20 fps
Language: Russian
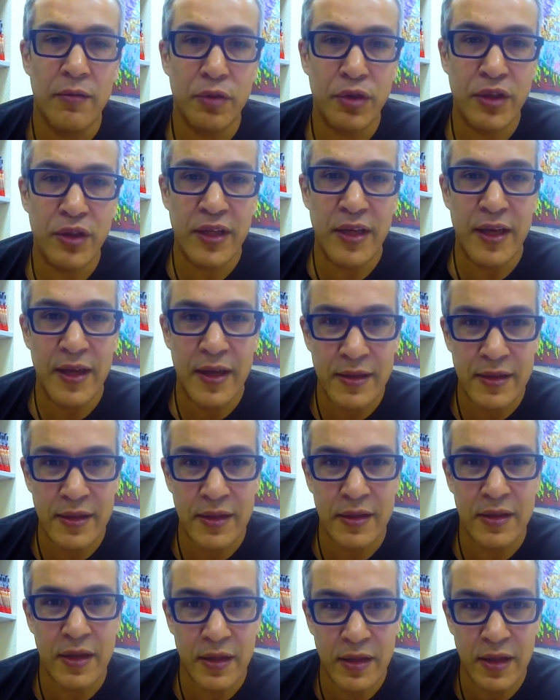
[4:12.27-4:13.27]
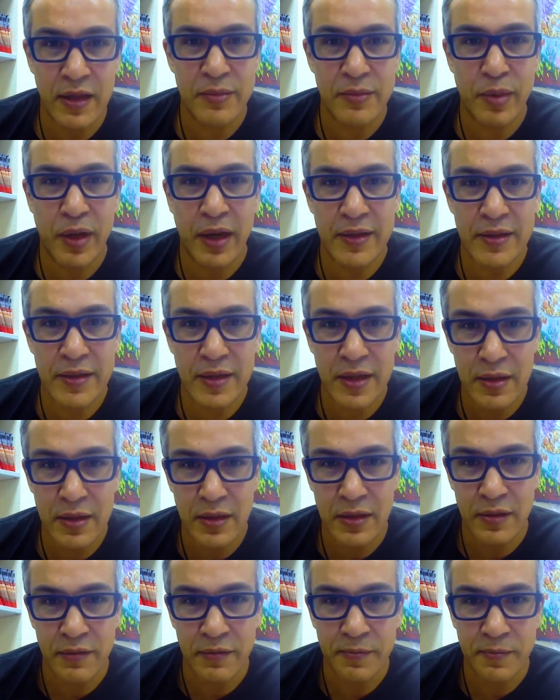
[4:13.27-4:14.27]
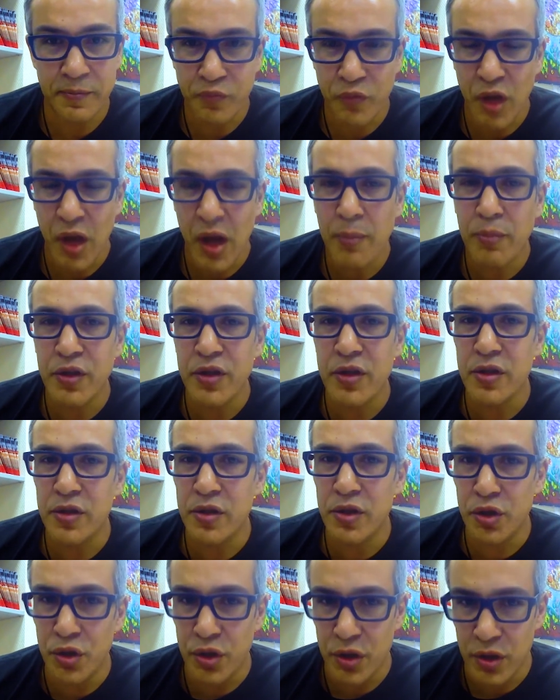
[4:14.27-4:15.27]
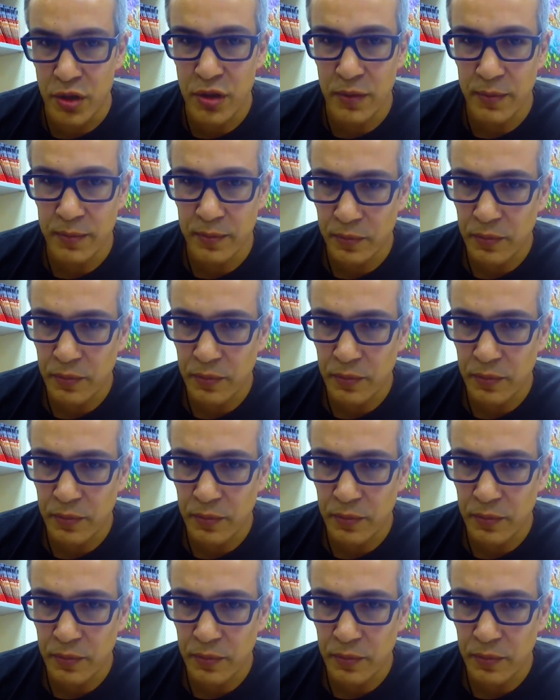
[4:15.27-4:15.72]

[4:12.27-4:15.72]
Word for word: вот эти 13% объединить